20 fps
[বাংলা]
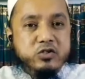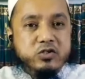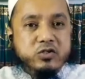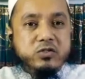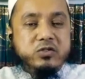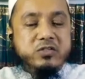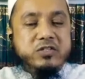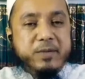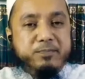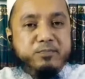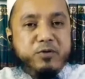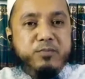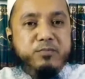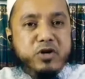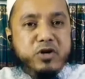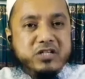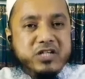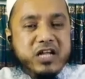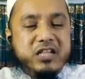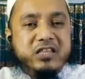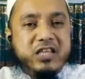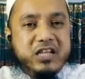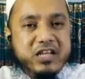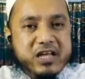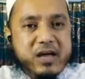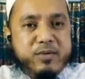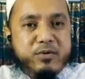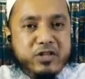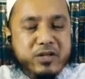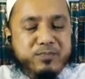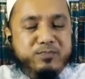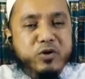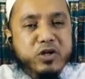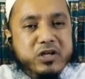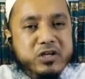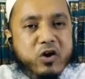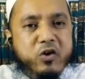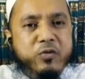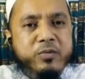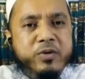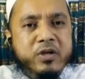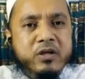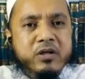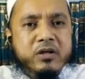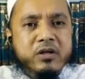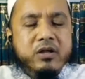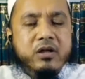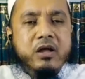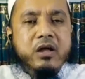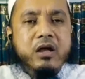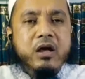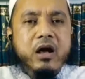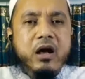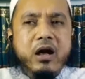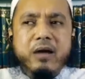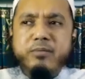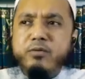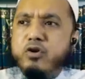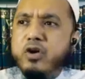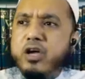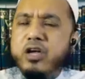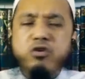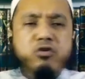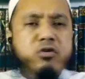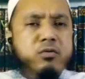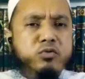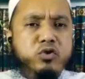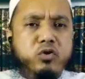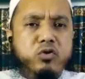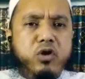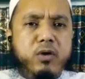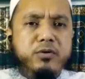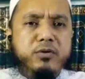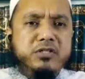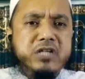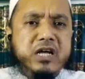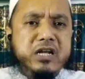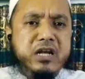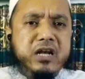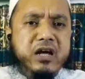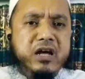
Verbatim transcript: সেপ্টেম্বর সাত তারিখে আমাদের পরীক্ষা হবে আমি কি এরকম তো খবর জানি না